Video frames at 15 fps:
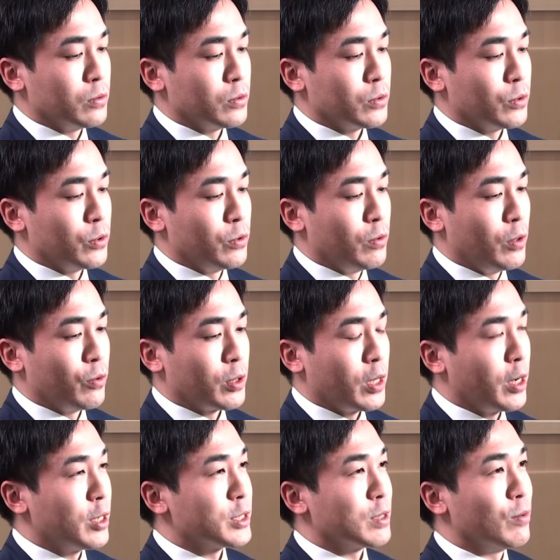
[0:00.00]
それはお
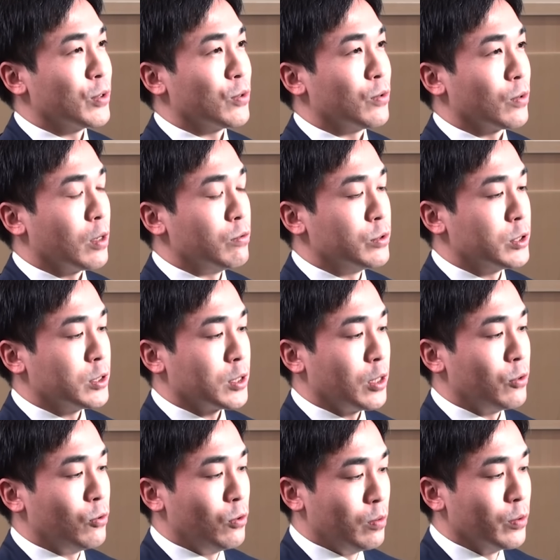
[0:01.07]
互い様というか藤井さ
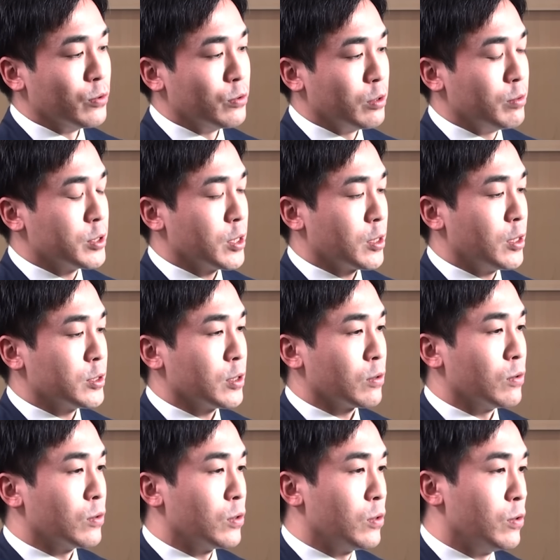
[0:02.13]
んの方も振り飛車対
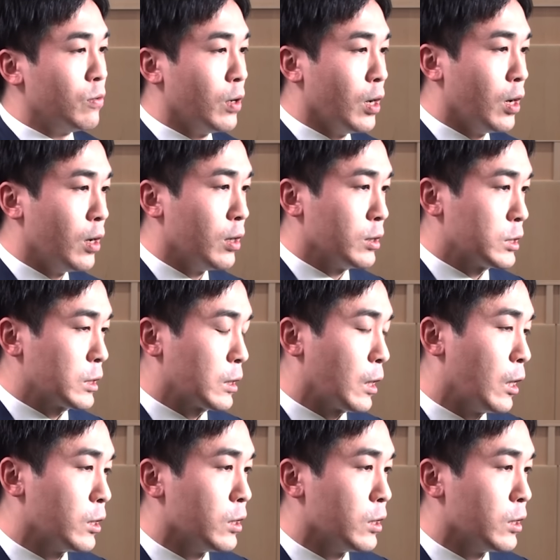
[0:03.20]
策っていうのはしっか